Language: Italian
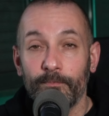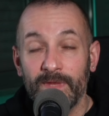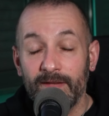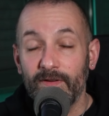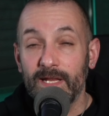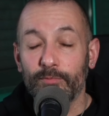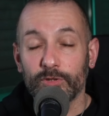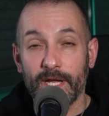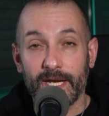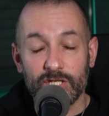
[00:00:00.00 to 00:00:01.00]
di Filippo
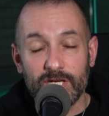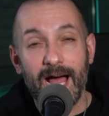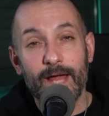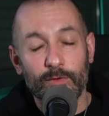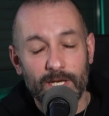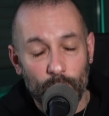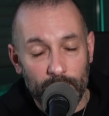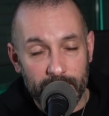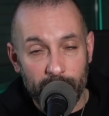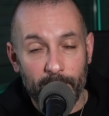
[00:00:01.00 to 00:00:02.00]
Terracciano del
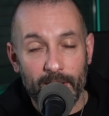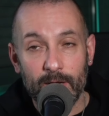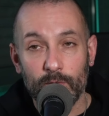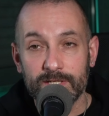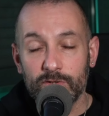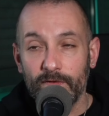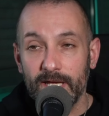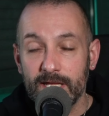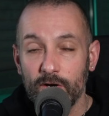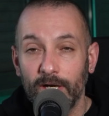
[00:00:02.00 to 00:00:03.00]
quale andremo a parlare in questo
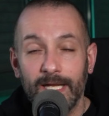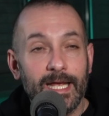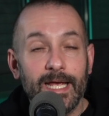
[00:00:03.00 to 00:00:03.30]
video.